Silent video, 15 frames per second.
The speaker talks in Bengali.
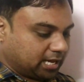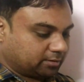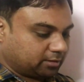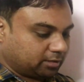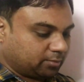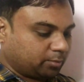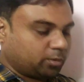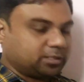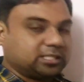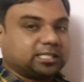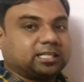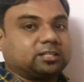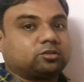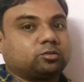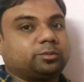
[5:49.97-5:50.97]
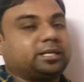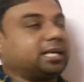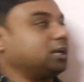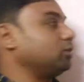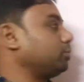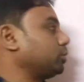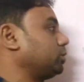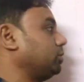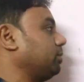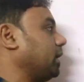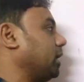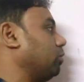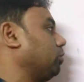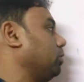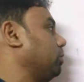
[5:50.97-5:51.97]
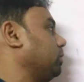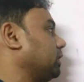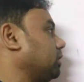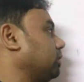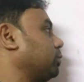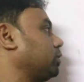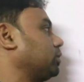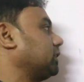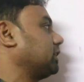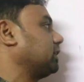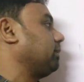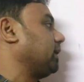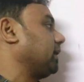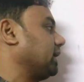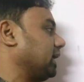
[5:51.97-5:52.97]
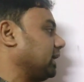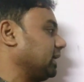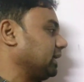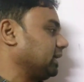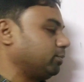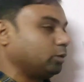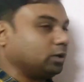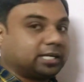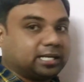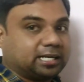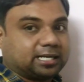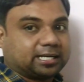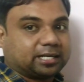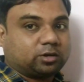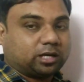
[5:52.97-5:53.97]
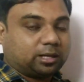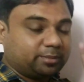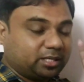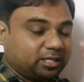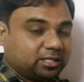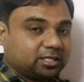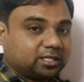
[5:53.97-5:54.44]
আর তারা বলে দাদা তুমি কেন প্রথমে ভাগগুলো বলে কেন প্রত্যেকটা ভাগের আগে আগে বলে গেলে না কেন আমি